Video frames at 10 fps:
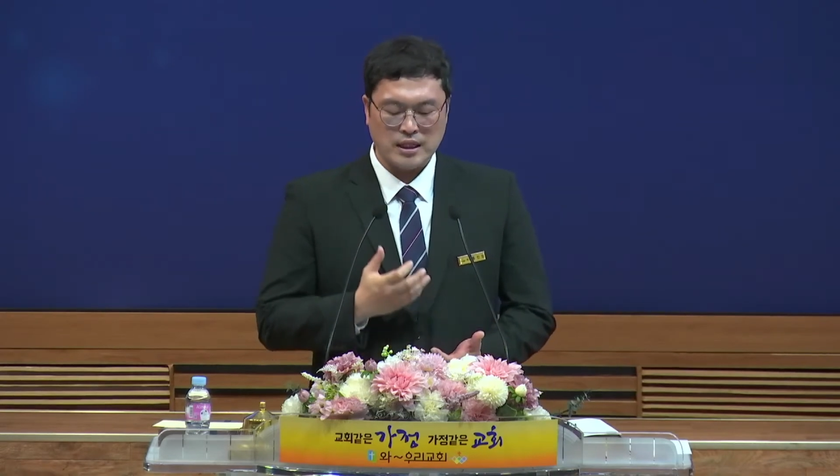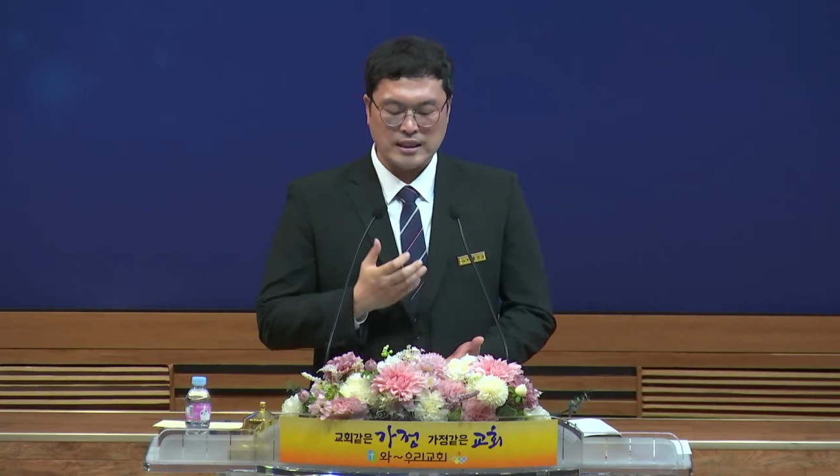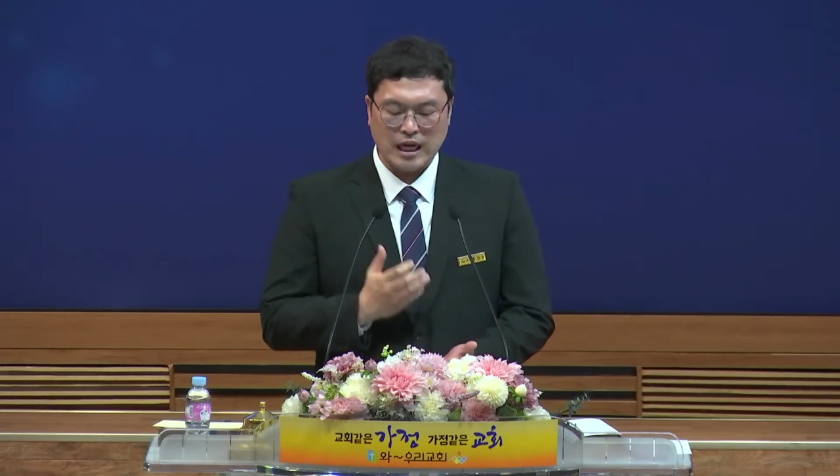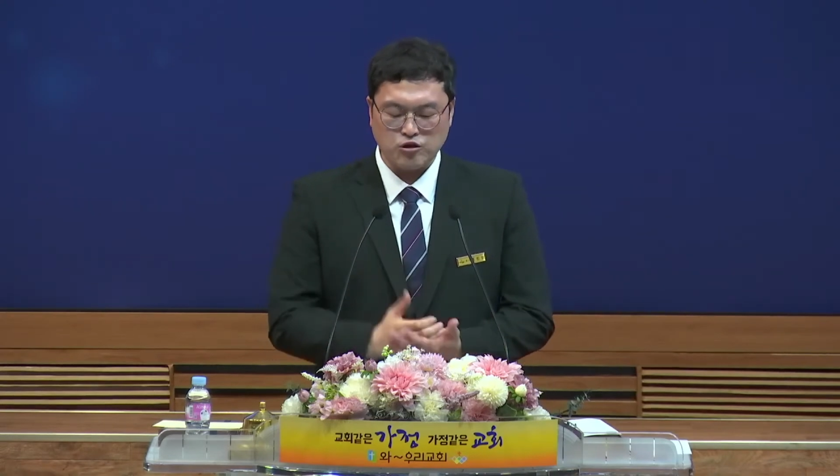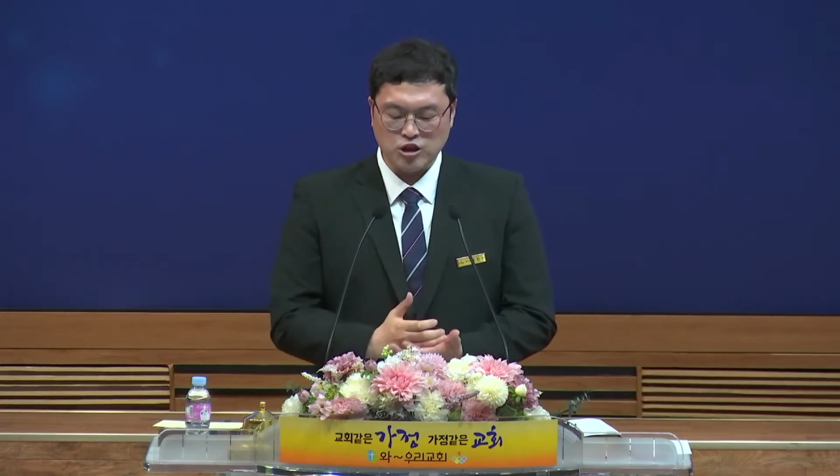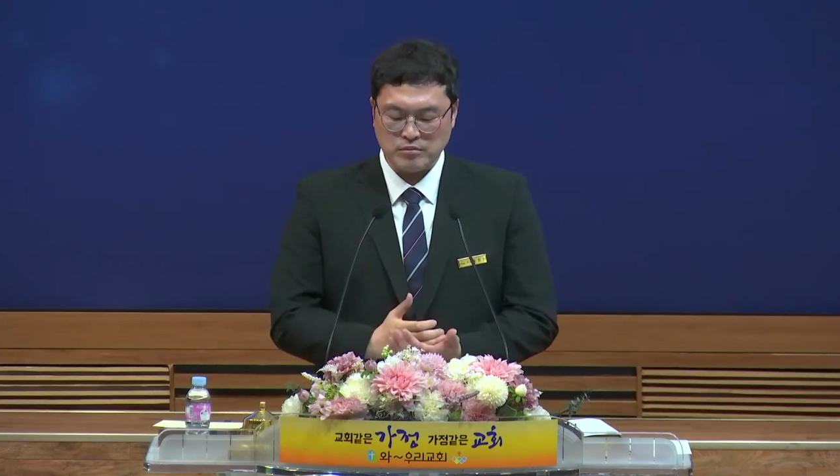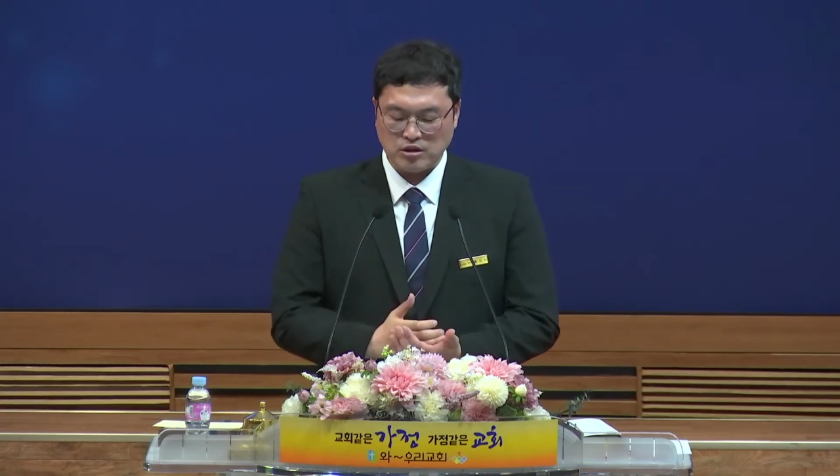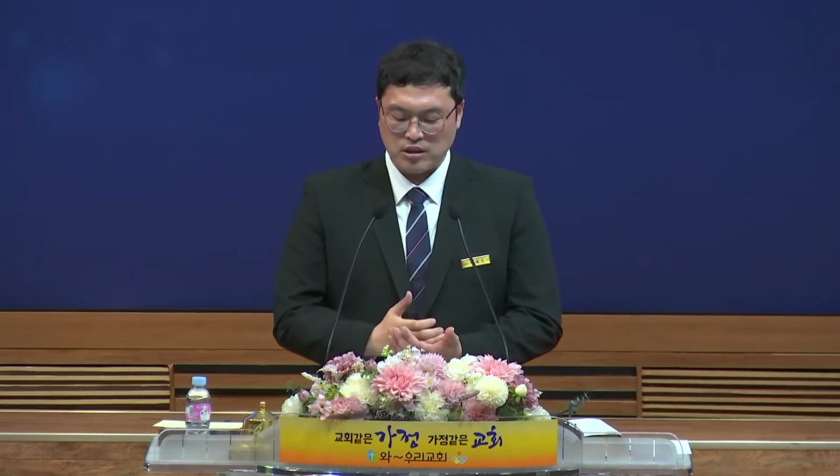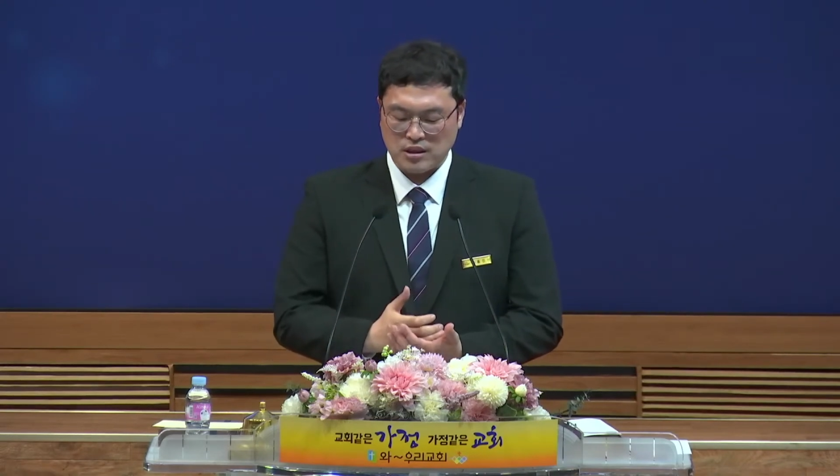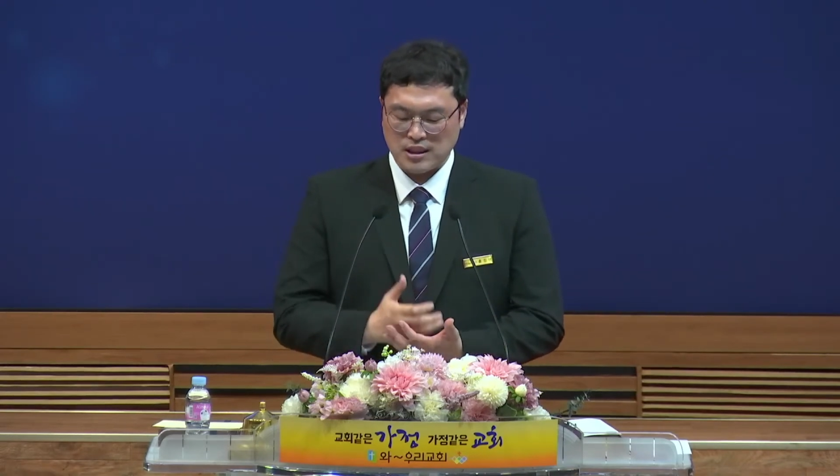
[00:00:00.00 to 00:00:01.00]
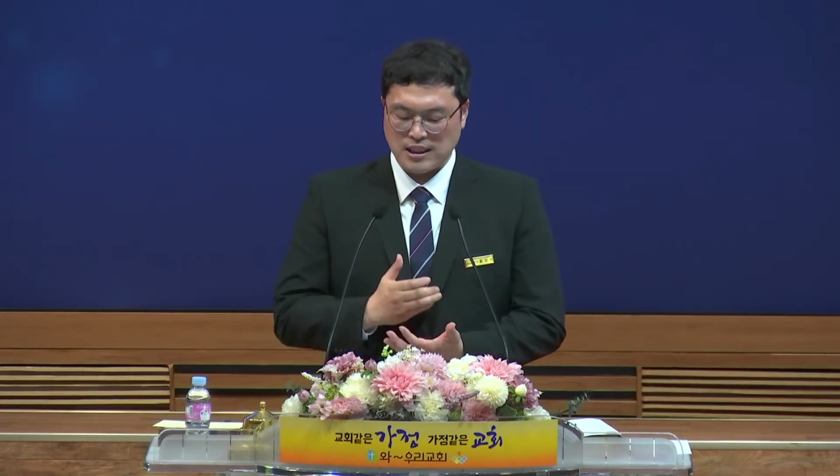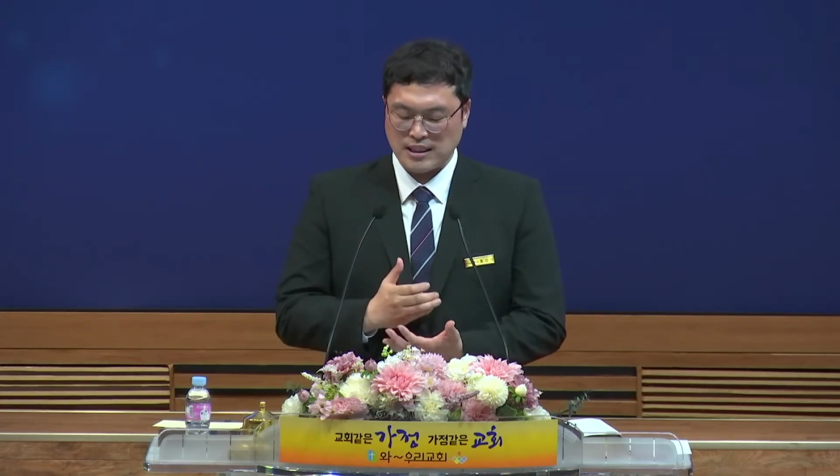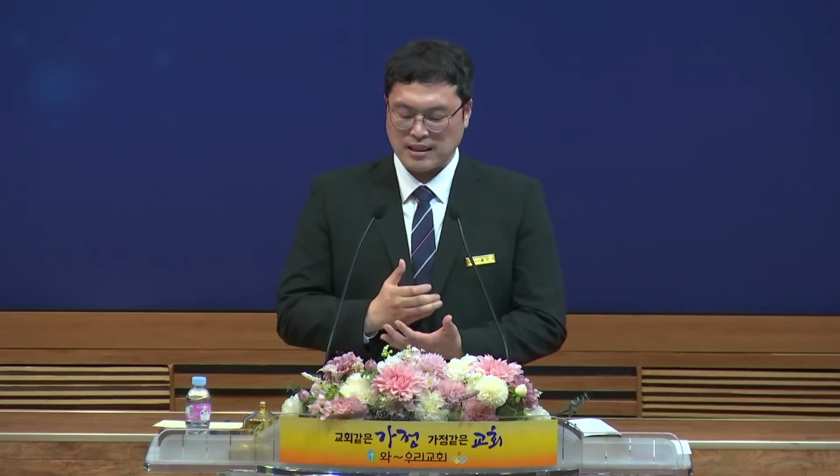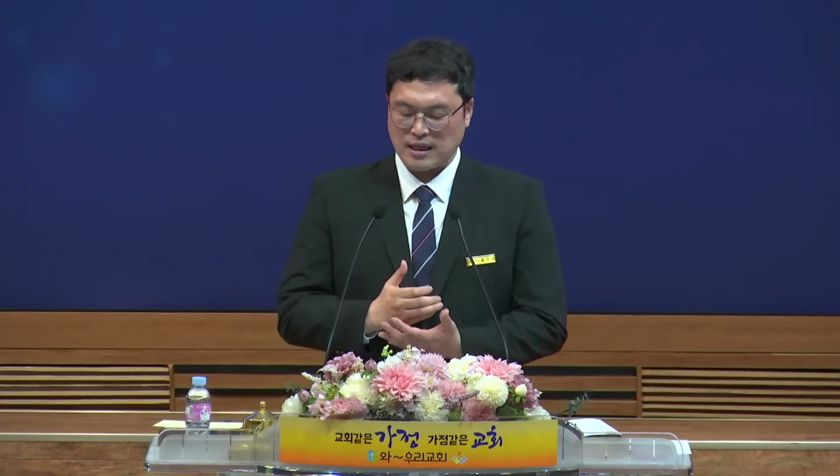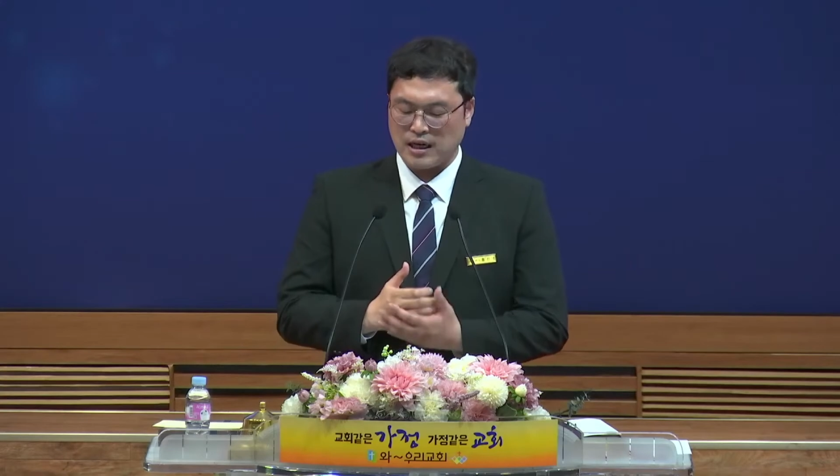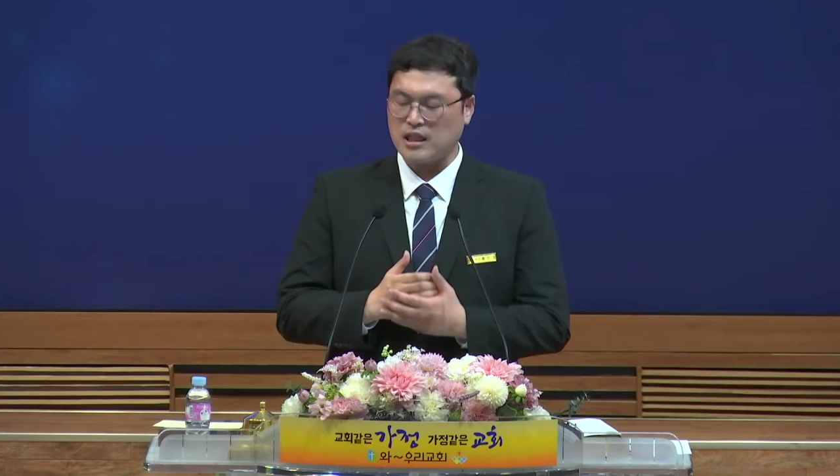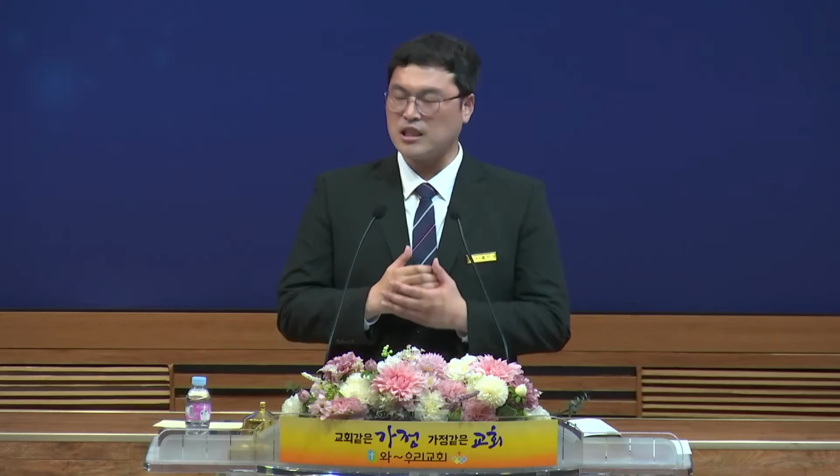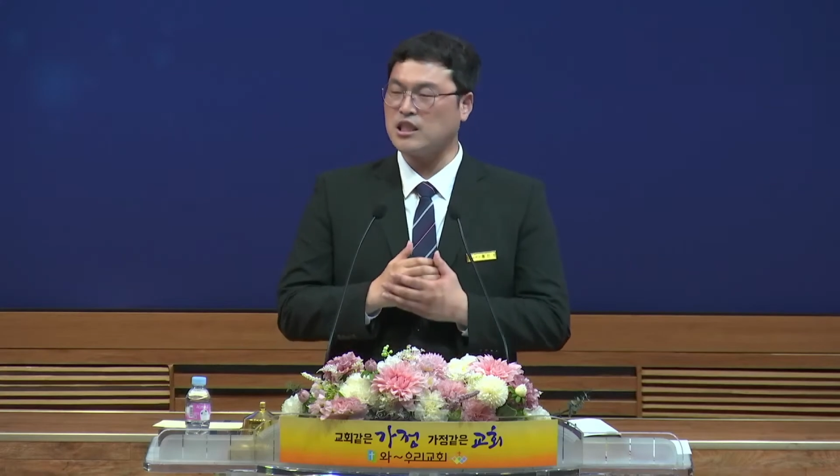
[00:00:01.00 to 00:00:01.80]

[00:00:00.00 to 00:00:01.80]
나 중심적인 그 신앙생활이